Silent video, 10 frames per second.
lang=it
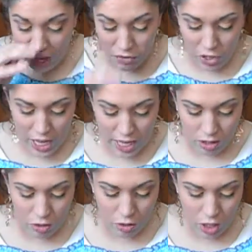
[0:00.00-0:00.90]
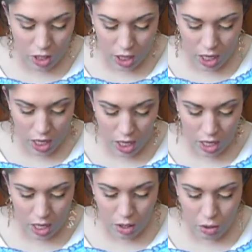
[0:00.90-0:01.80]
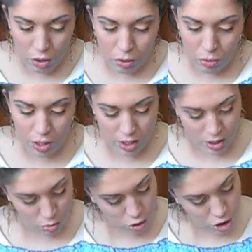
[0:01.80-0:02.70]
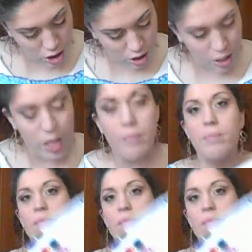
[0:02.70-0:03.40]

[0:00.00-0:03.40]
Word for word: avevo letto che eh, con questa uscita